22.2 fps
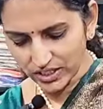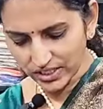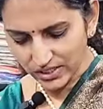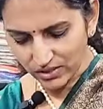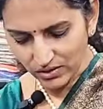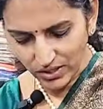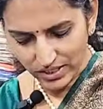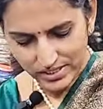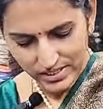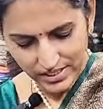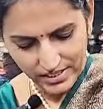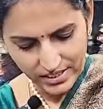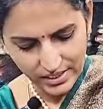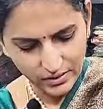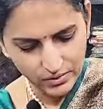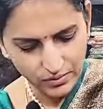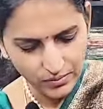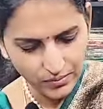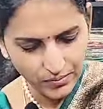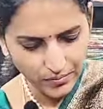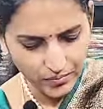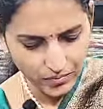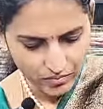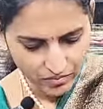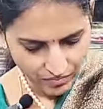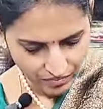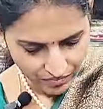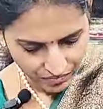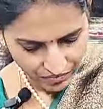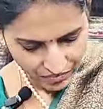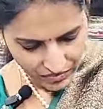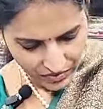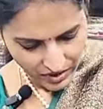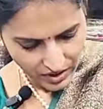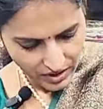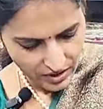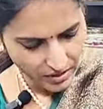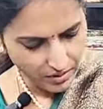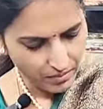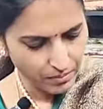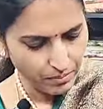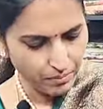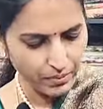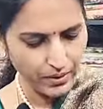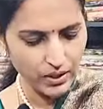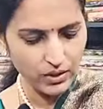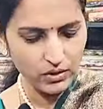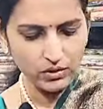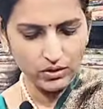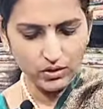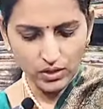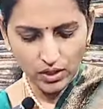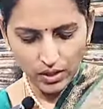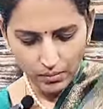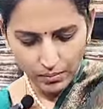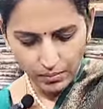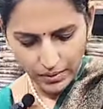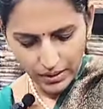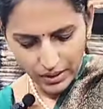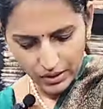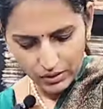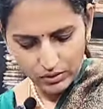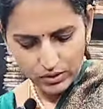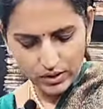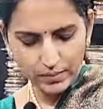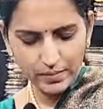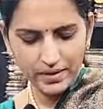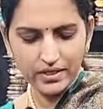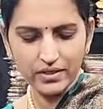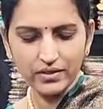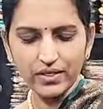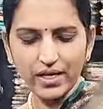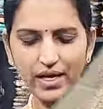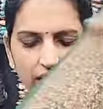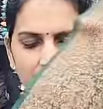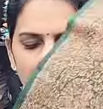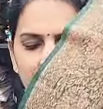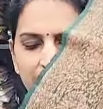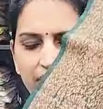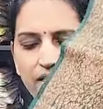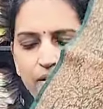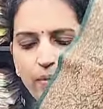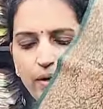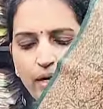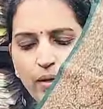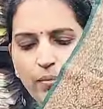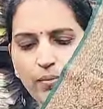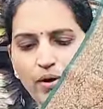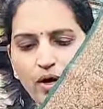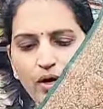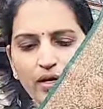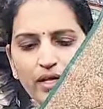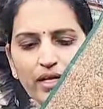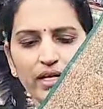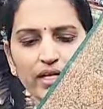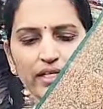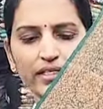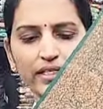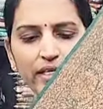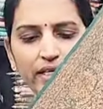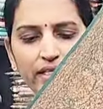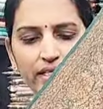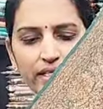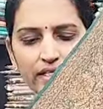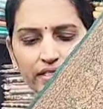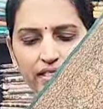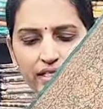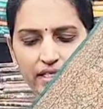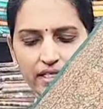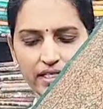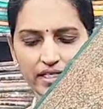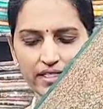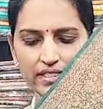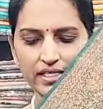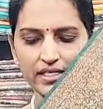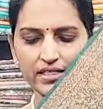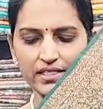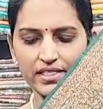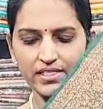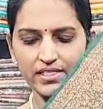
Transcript: చేసుకోవాల్సిందేను పళ్ళు పళ్ళు కూడా మనకు యాజ్ టీస్గా మనకు బార్డర్లో అయితే ఏదైతే డిజైన్